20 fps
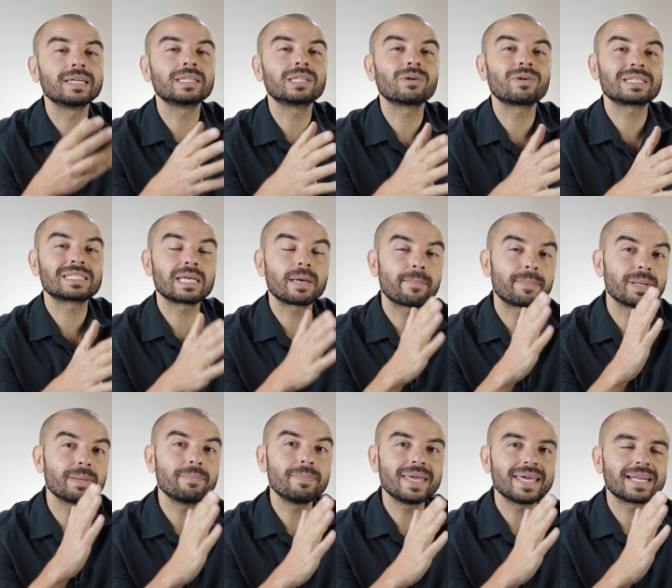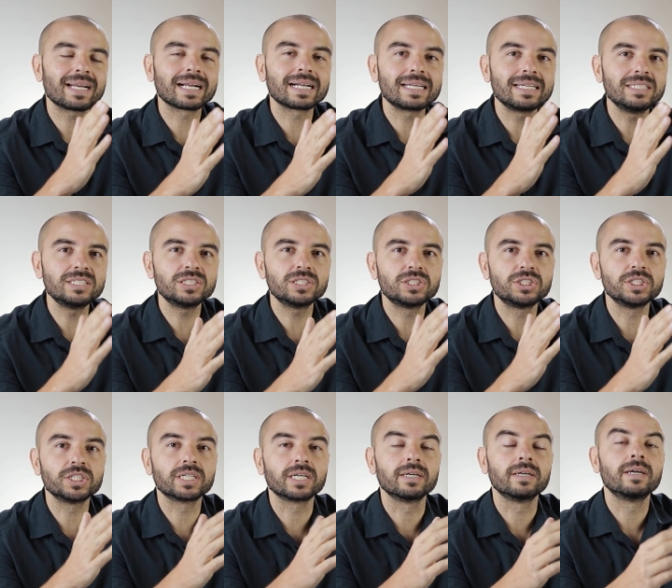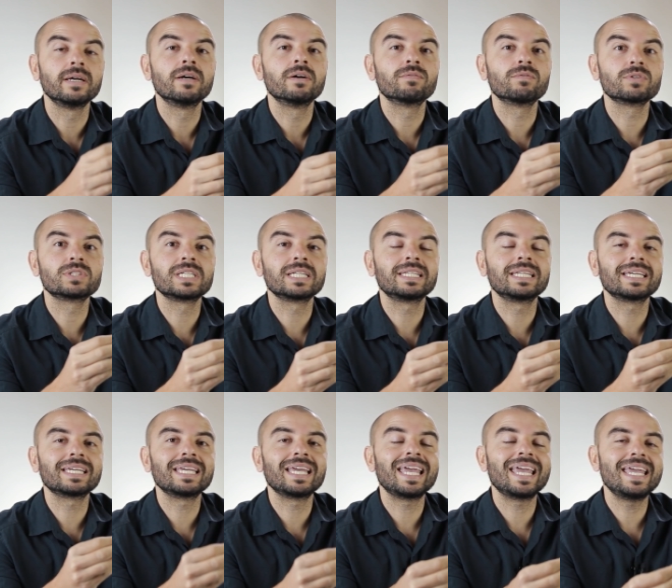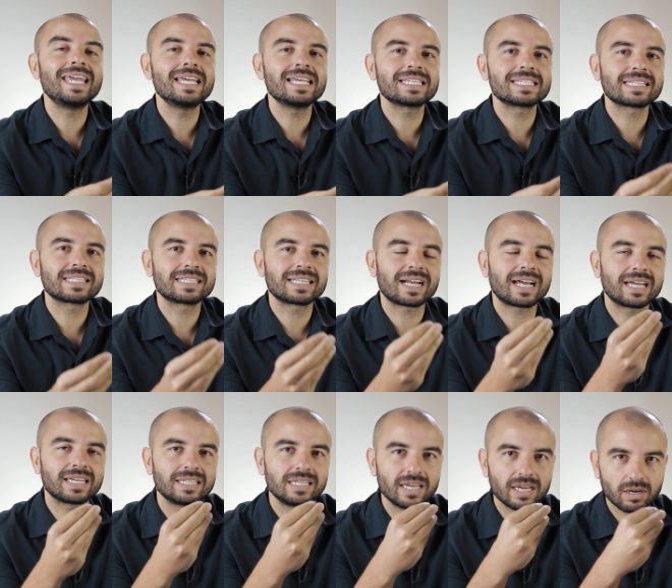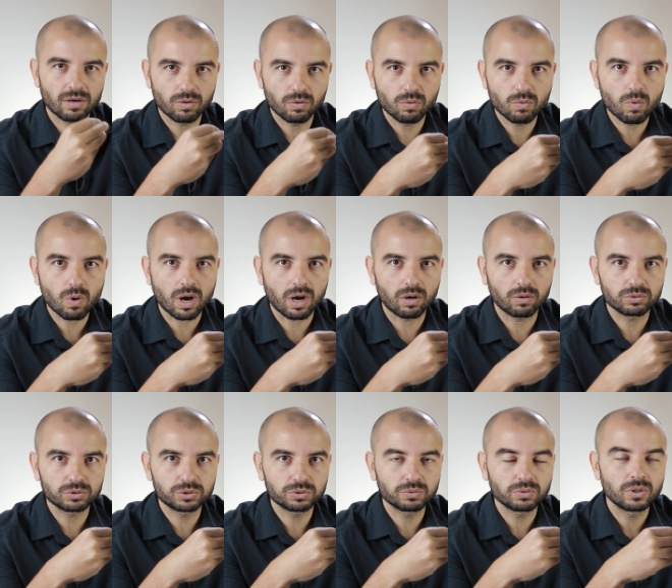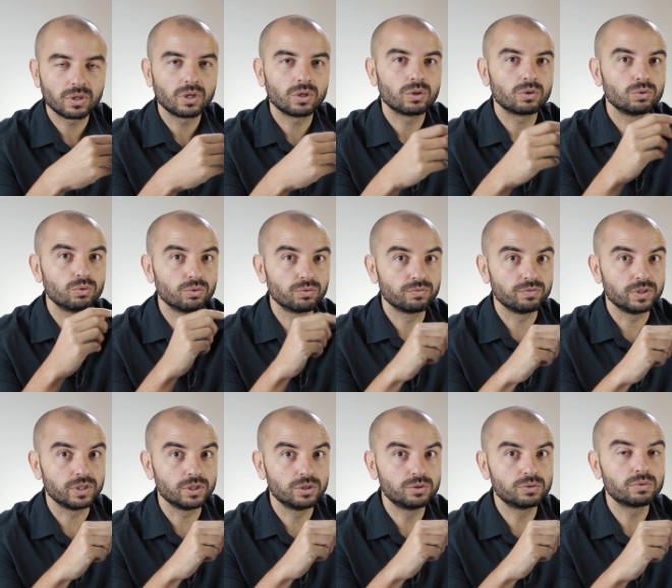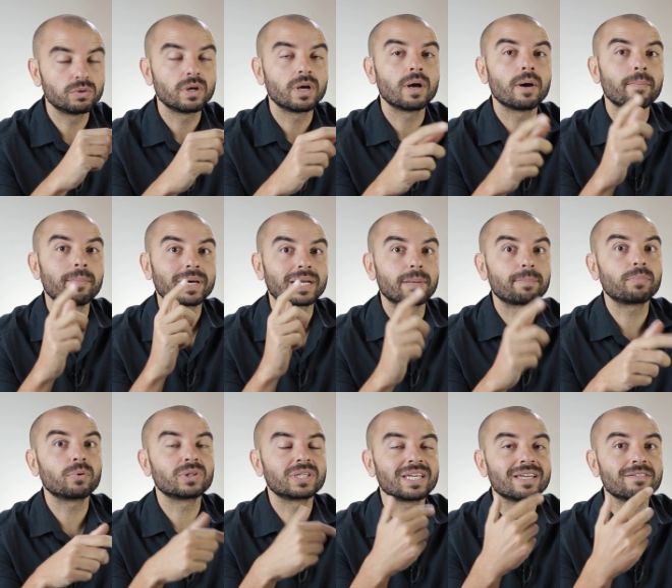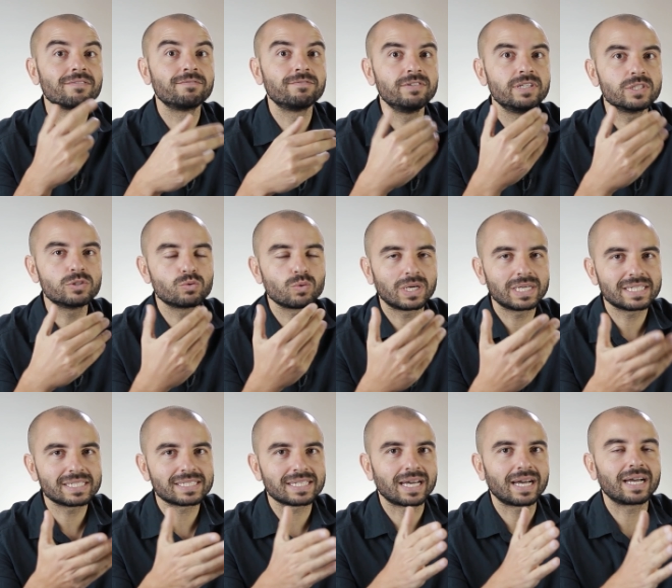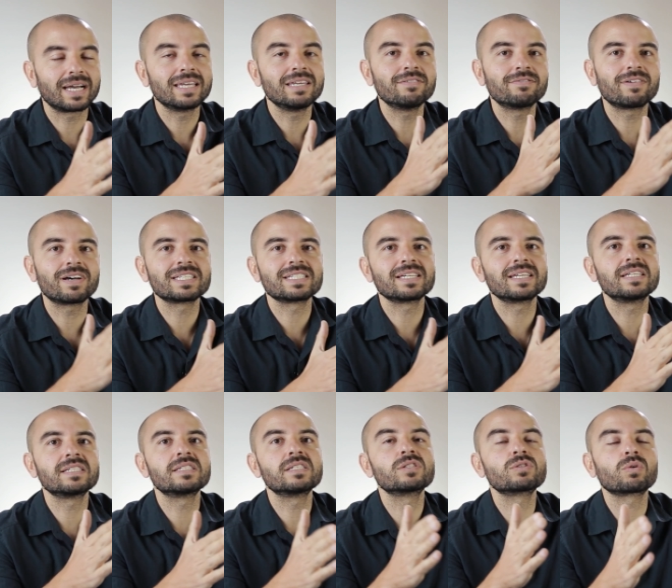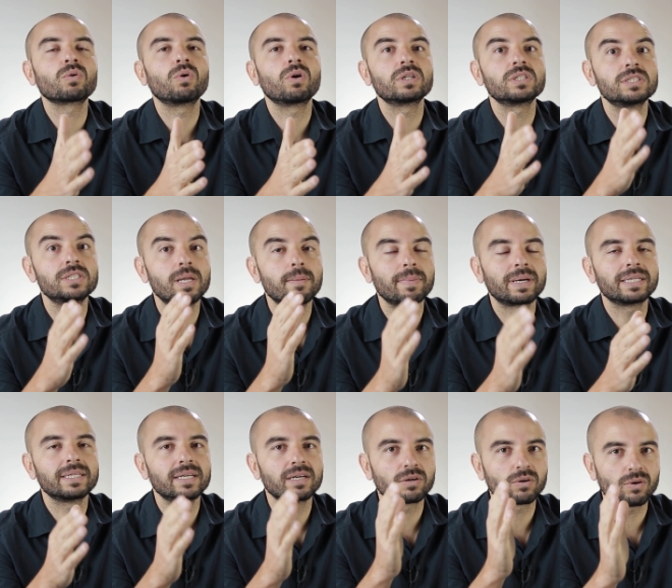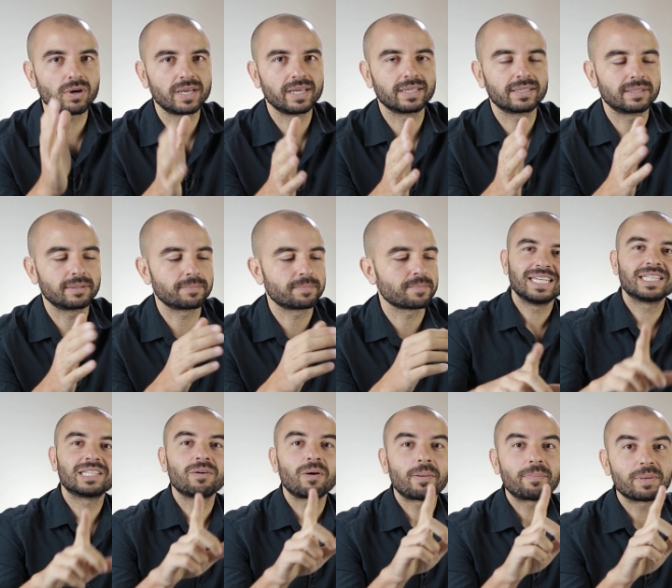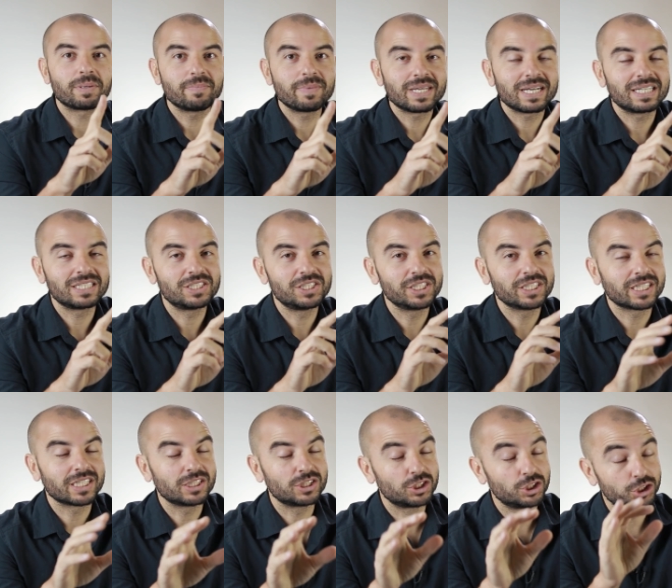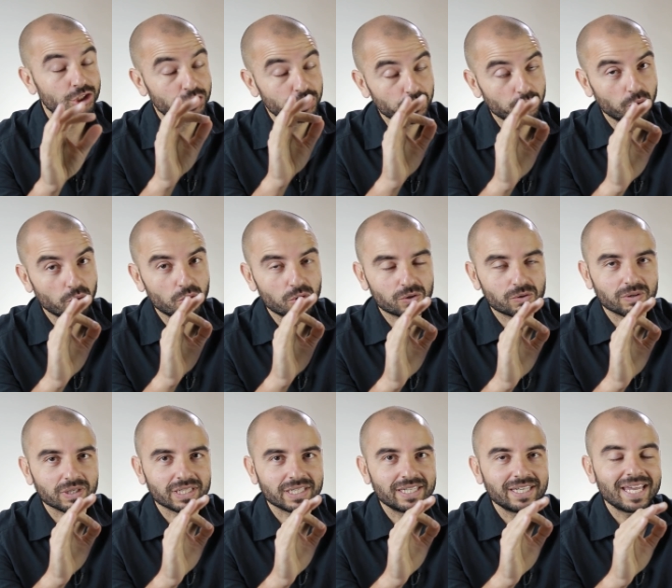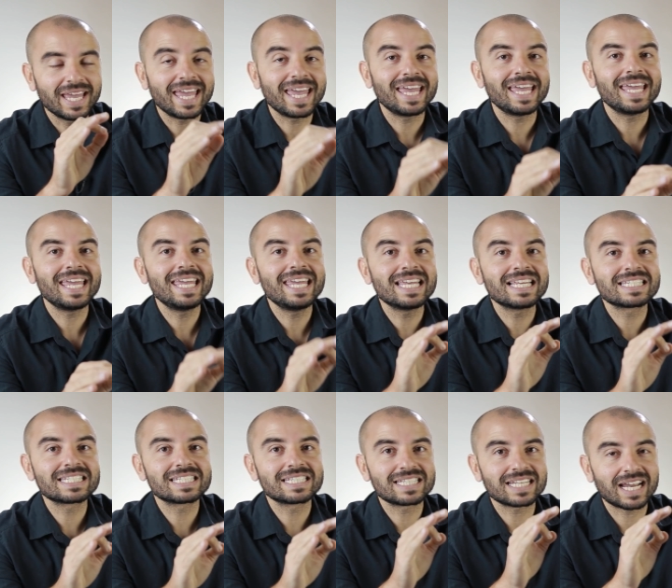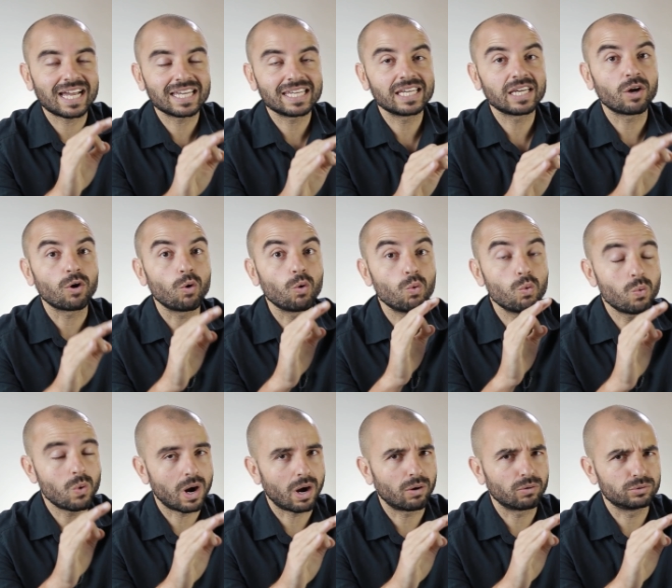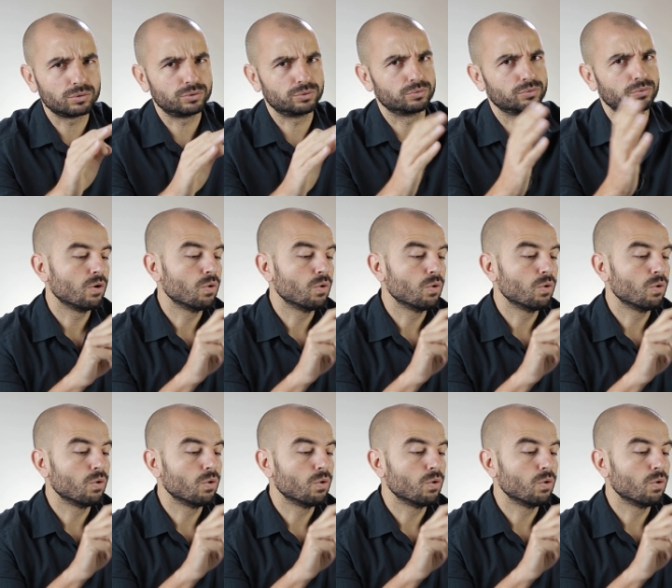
Então essa é a primeira grande dica. Você tem que extrair o áudio do vídeo para poder visualizar e fazer esses cortes da maneira correta. Então a primeira dica de ouro aqui é extrair o áudio.